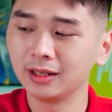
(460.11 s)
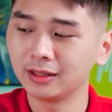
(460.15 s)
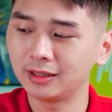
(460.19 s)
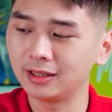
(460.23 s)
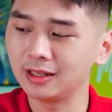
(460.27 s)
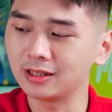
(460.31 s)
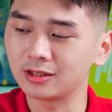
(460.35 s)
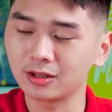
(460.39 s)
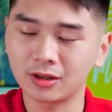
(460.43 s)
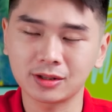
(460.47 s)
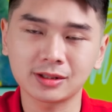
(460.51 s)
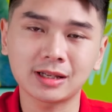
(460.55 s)

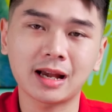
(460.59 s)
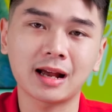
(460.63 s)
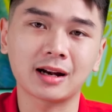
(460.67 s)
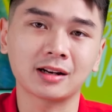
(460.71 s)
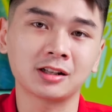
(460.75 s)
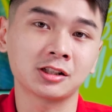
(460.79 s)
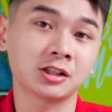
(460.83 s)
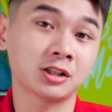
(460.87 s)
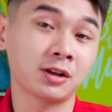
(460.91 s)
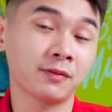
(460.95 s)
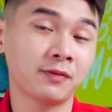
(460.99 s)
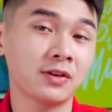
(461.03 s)
thì rõ ràng
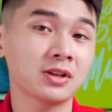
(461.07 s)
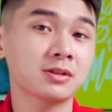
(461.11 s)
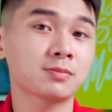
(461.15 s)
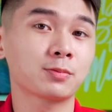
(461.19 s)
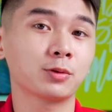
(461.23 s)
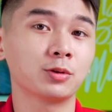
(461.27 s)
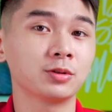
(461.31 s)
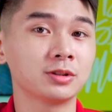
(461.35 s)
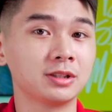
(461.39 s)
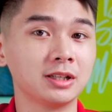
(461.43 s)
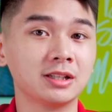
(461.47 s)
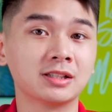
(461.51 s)
là Surface
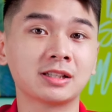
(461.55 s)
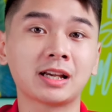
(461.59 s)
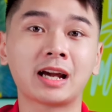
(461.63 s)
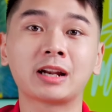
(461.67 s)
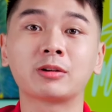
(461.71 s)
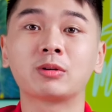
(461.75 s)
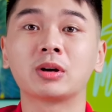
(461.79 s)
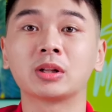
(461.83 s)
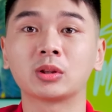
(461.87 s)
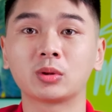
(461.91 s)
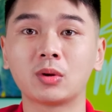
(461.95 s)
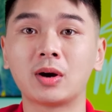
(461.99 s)
Pro 9 sẽ
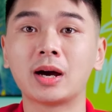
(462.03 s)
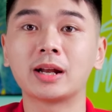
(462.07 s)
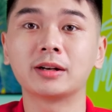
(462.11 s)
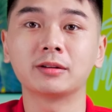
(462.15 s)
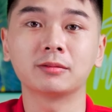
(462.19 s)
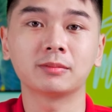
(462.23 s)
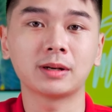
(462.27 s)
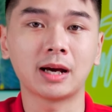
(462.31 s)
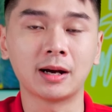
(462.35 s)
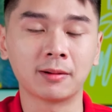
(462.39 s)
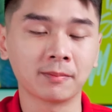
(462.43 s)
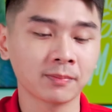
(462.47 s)
ăn hoàn toàn
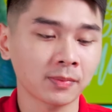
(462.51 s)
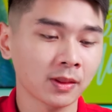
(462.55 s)
đúng không